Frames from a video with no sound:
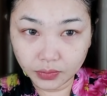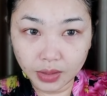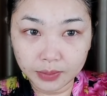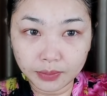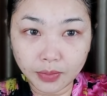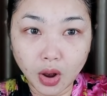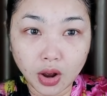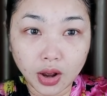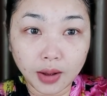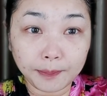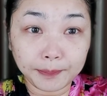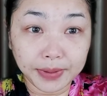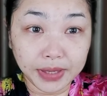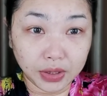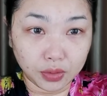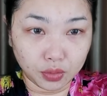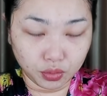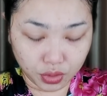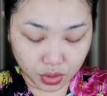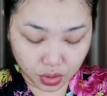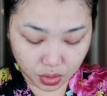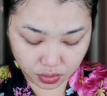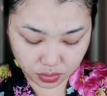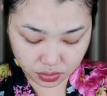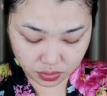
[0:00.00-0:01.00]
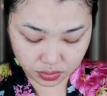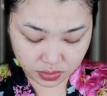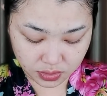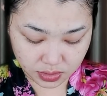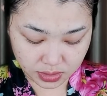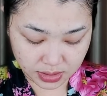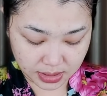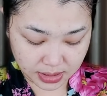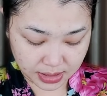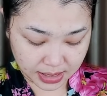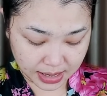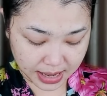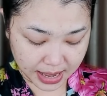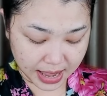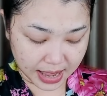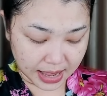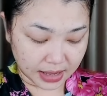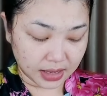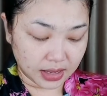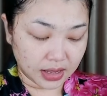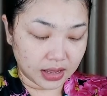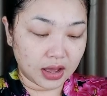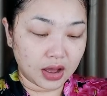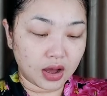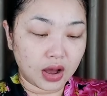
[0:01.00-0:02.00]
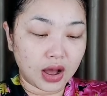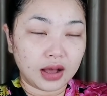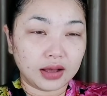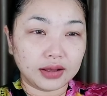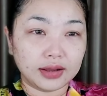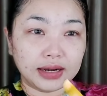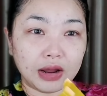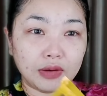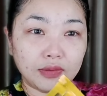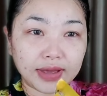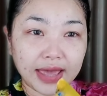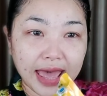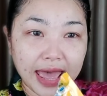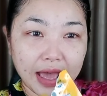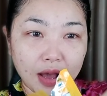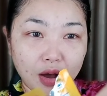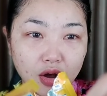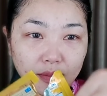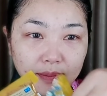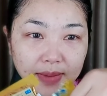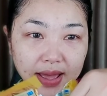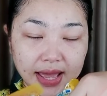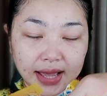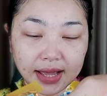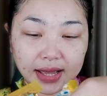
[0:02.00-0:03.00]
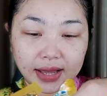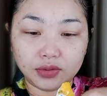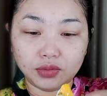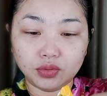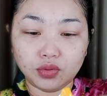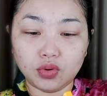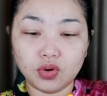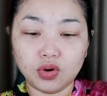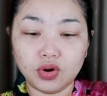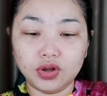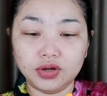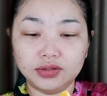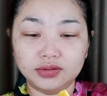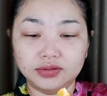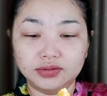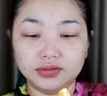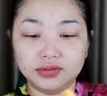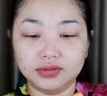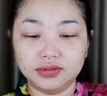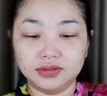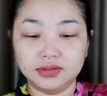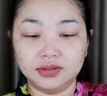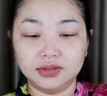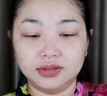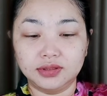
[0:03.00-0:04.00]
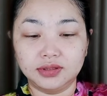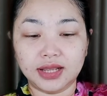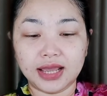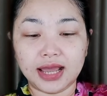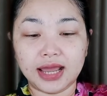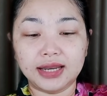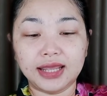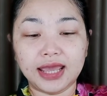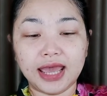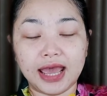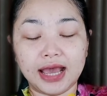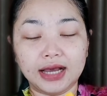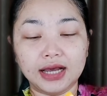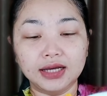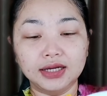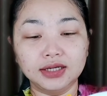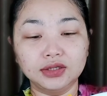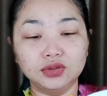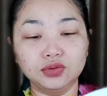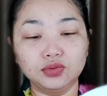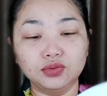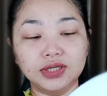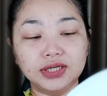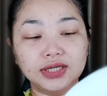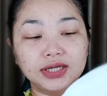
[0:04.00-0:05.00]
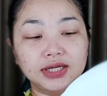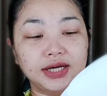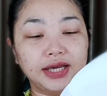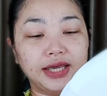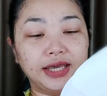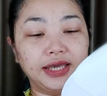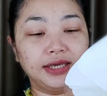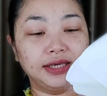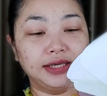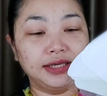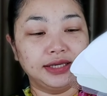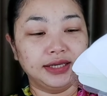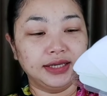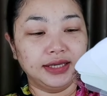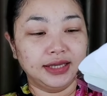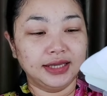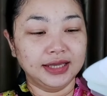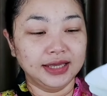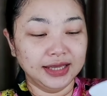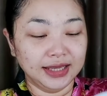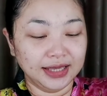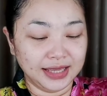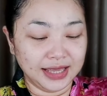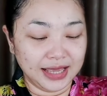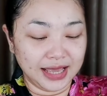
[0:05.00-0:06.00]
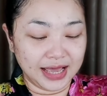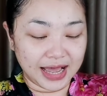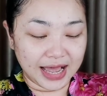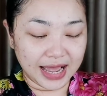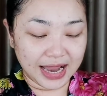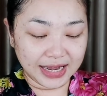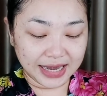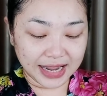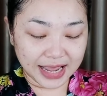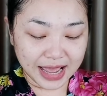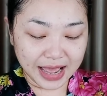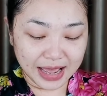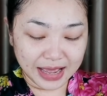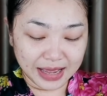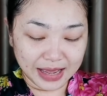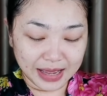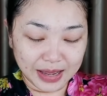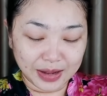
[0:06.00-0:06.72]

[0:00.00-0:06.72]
เหมาะกับผิวเนาะอ่ะเราแกะออกมาค่ะทุกคนการแกะก็คือรู้เลย อันเนี้ย